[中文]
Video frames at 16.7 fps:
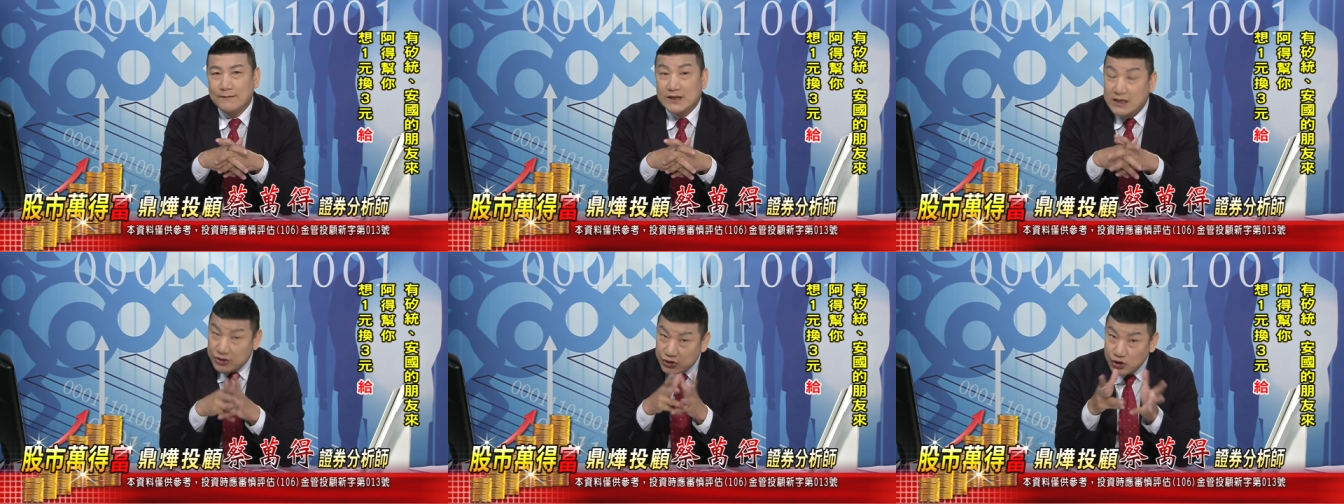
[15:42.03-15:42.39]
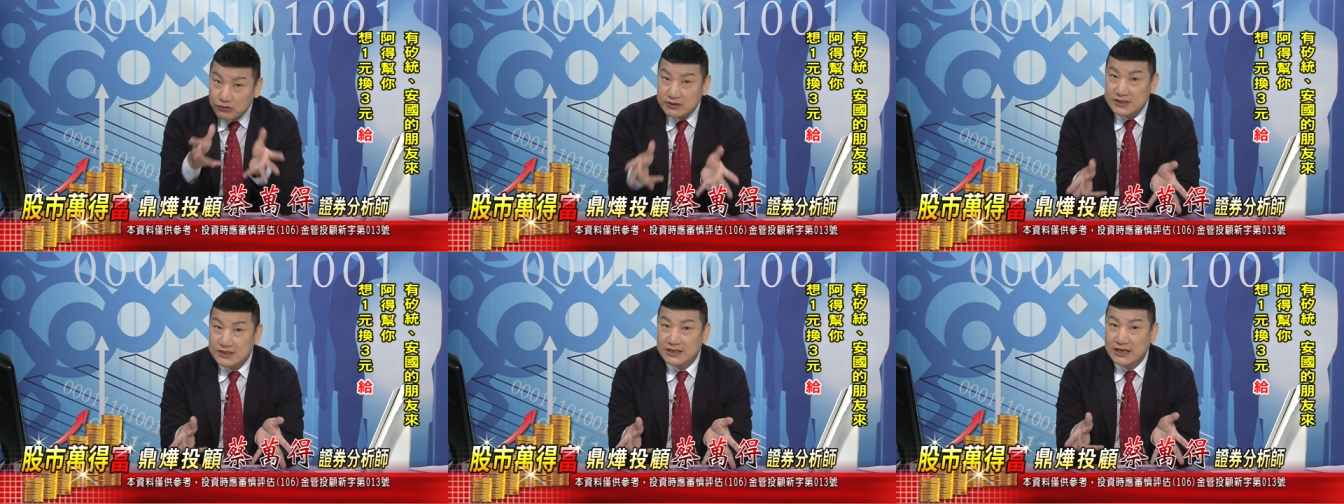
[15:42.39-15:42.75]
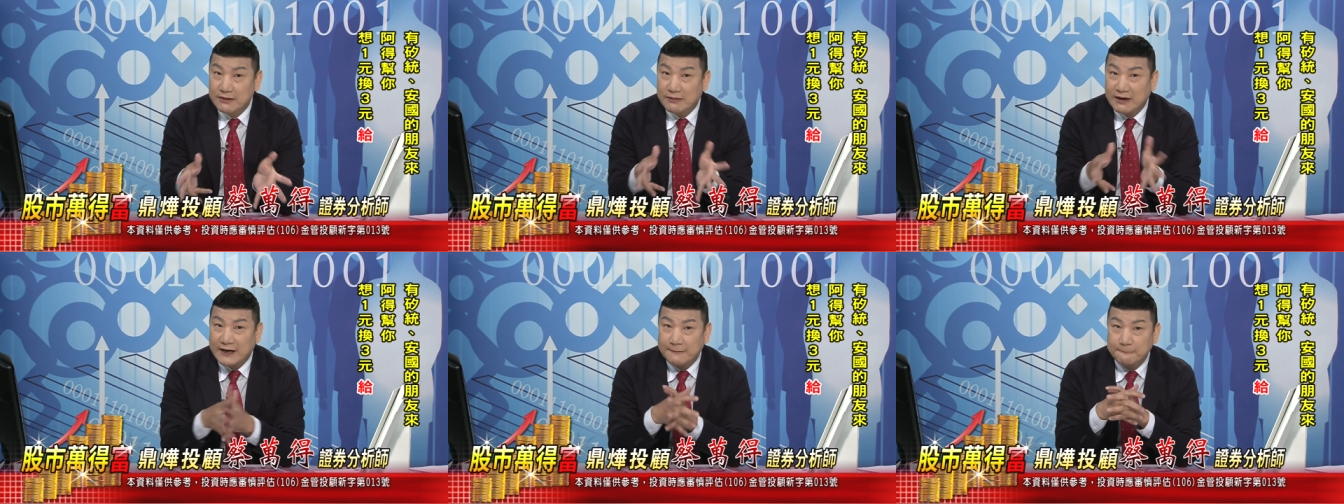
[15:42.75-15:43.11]
这是旧势
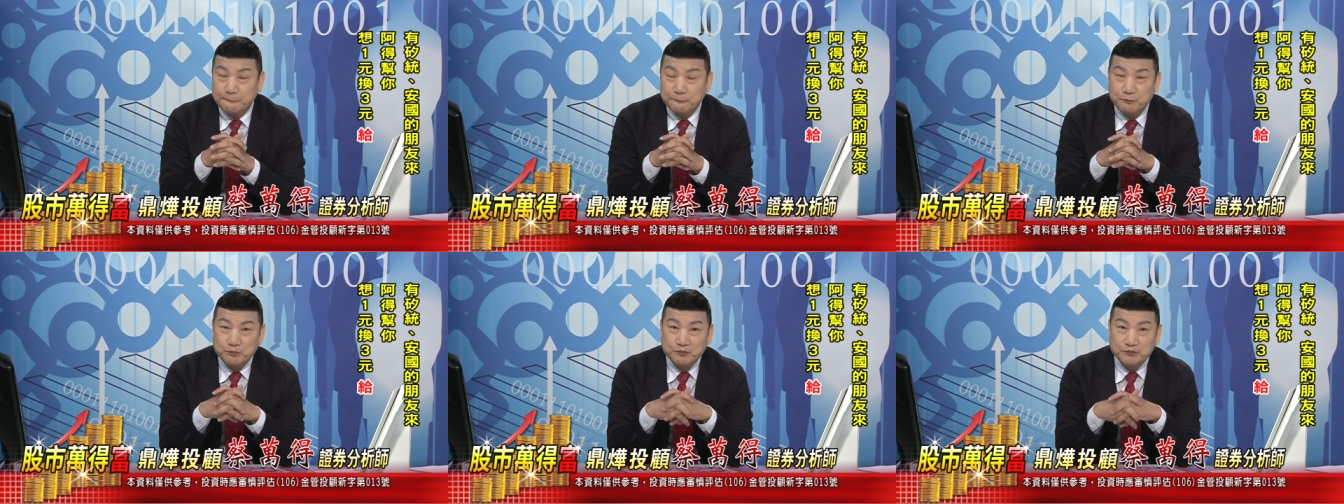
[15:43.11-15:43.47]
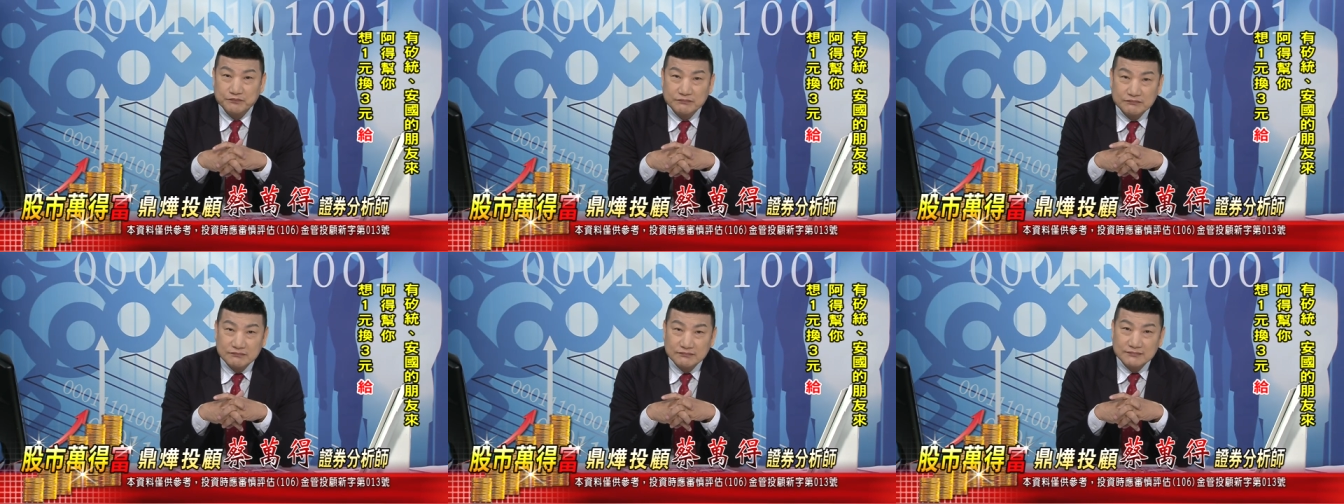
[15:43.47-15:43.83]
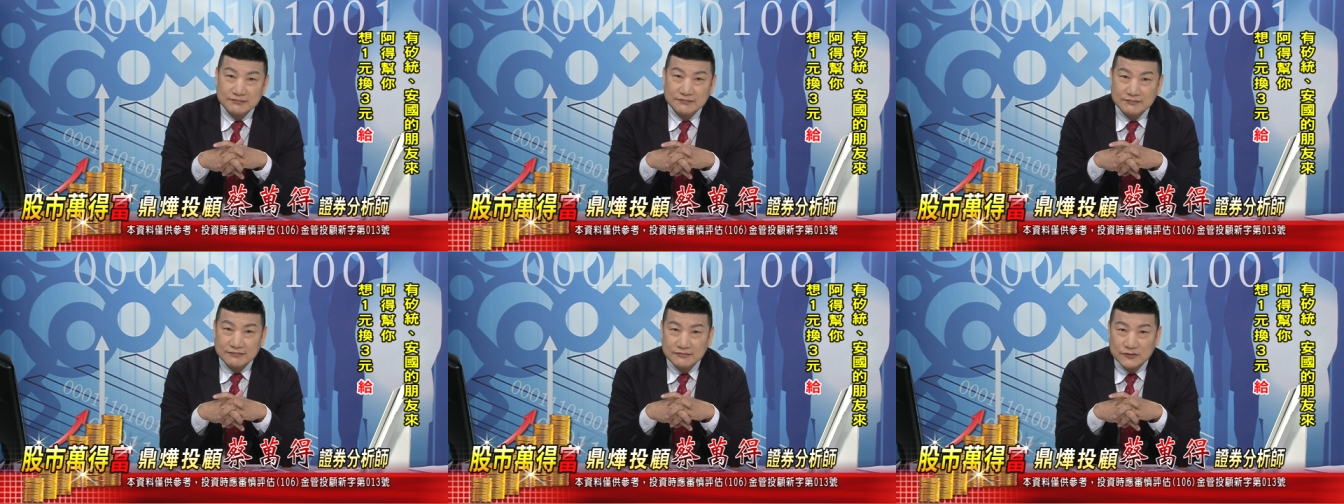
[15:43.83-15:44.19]
力吗？
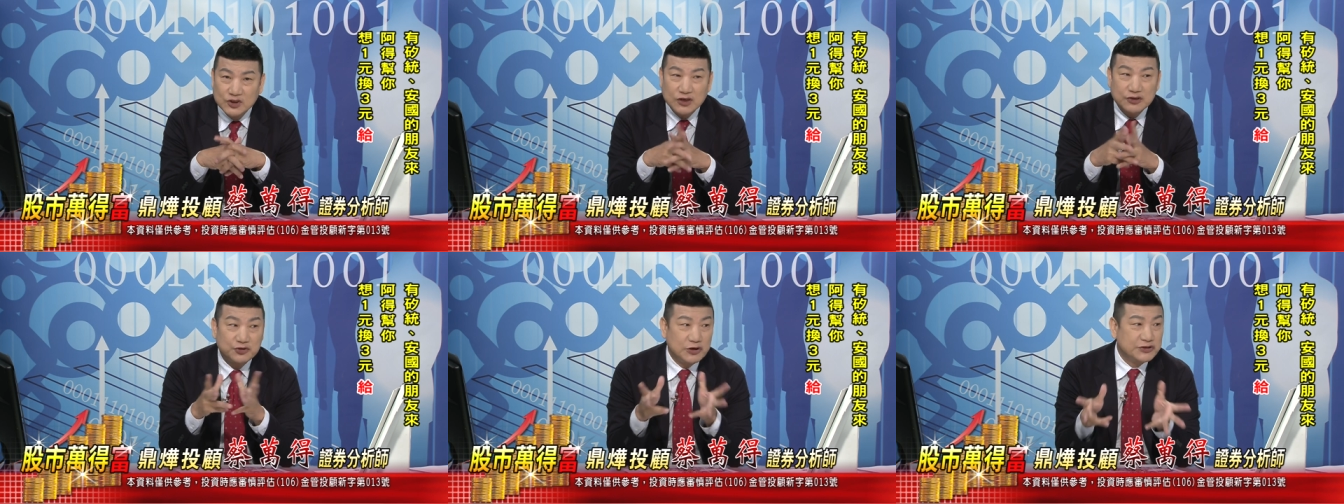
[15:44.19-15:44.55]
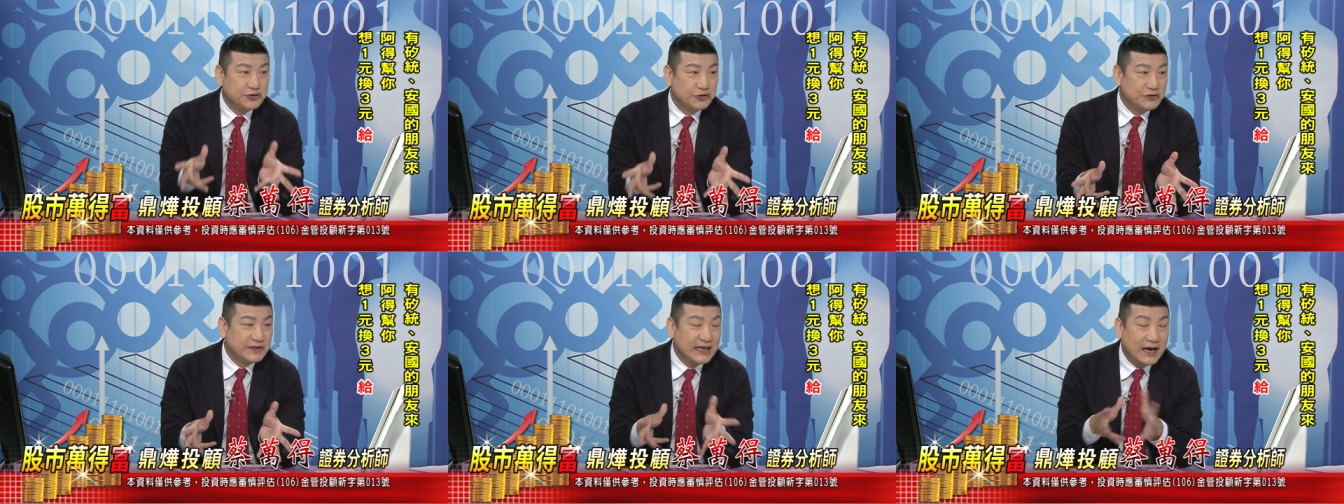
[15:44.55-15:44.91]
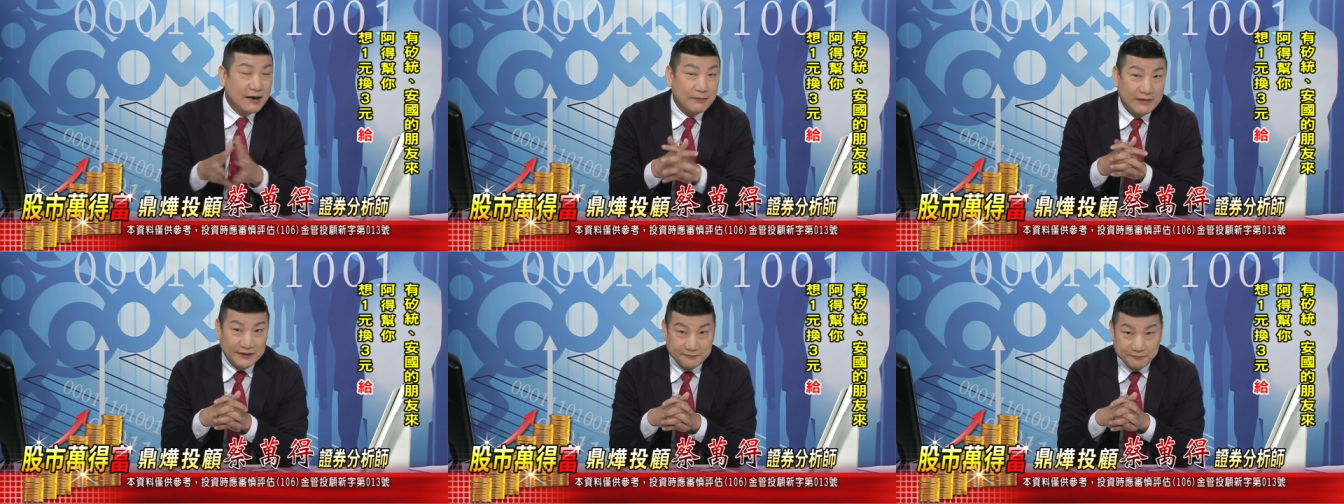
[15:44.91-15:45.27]
就像选举一
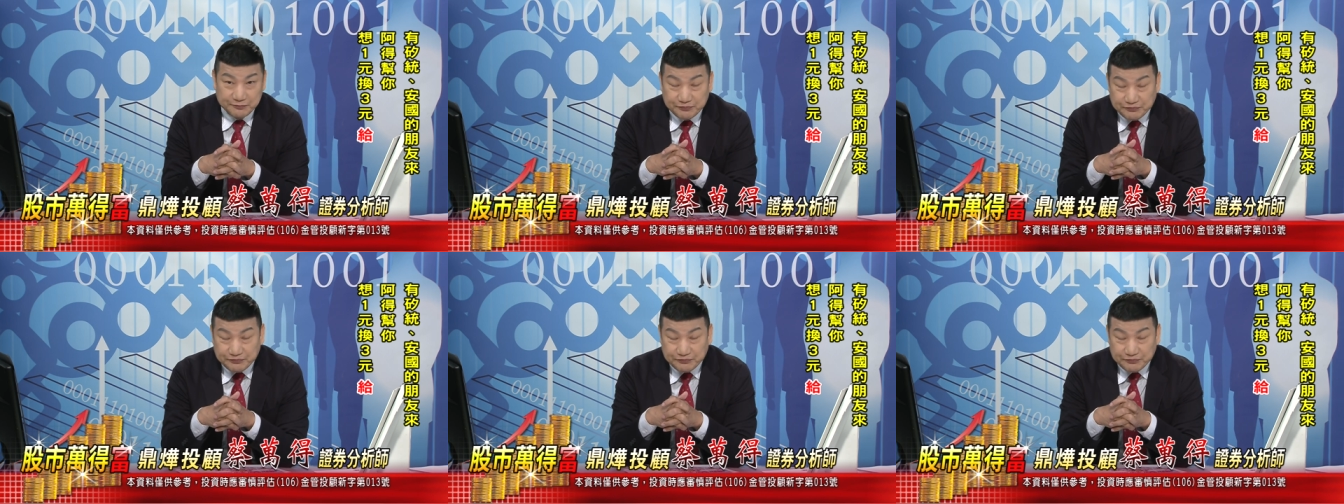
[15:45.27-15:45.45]
样嘛，